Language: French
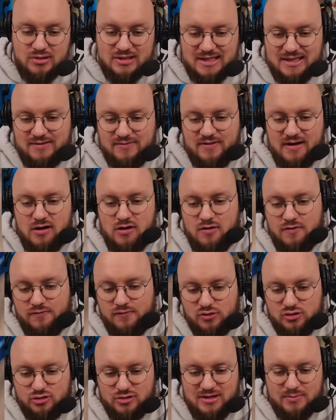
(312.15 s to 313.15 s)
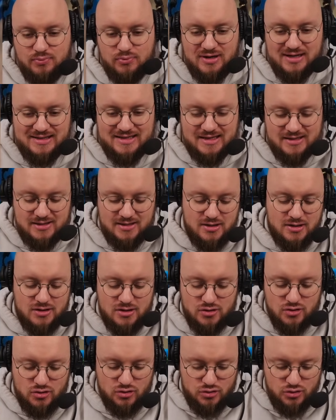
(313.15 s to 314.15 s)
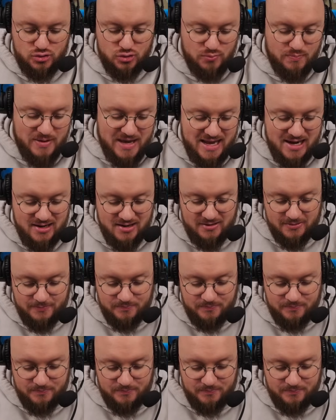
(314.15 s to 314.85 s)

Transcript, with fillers: qui va fonctionner pour les decks Yubel.